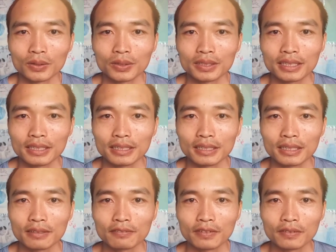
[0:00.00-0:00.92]
Rồi
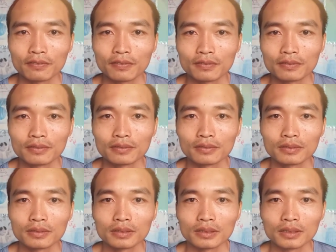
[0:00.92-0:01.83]
khi
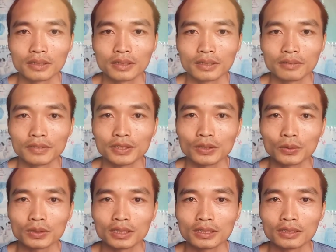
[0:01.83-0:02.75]
ví
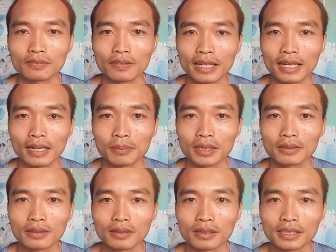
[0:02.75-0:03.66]
dụ như về
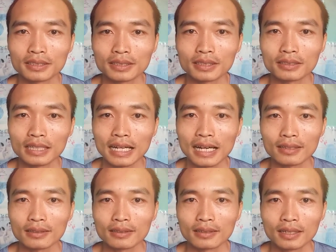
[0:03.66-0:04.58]
mức lịch sự
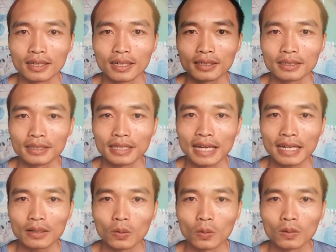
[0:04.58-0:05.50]
chẳng hạn, khi đi
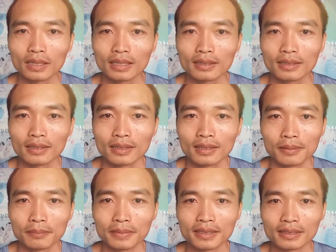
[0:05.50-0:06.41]
ăn uống á,
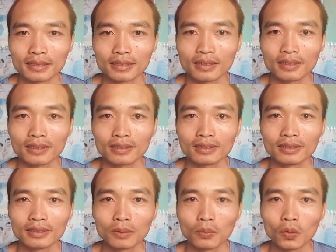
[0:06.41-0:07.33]
mình có
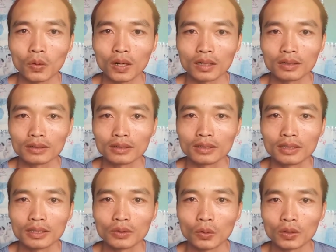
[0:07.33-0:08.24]
đưa muỗng,
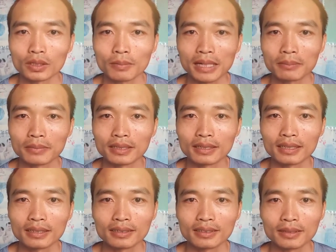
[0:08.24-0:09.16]
đưa đũa cho bạn mình
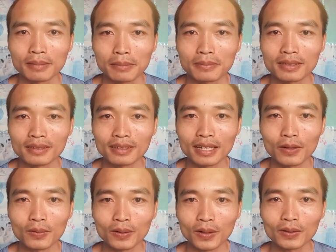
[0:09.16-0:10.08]
á, thì bạn mình
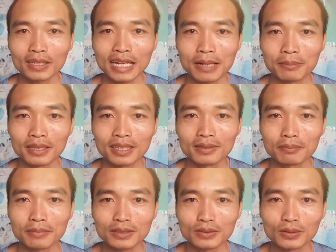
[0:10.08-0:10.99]
đều nói cảm
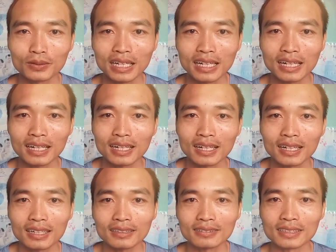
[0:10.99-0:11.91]
ơn, mặc dù
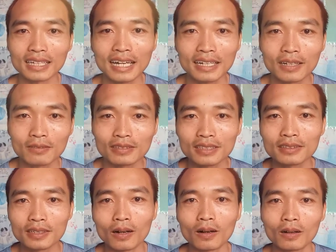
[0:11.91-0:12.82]
là những cái hành động
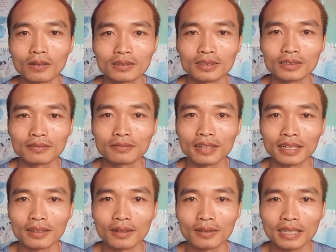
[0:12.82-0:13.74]
rất nhỏ nhưng
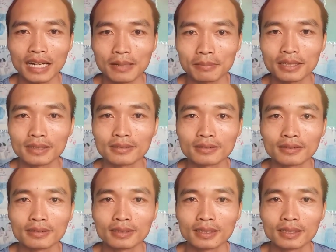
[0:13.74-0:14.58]
vẫn nói cảm ơn.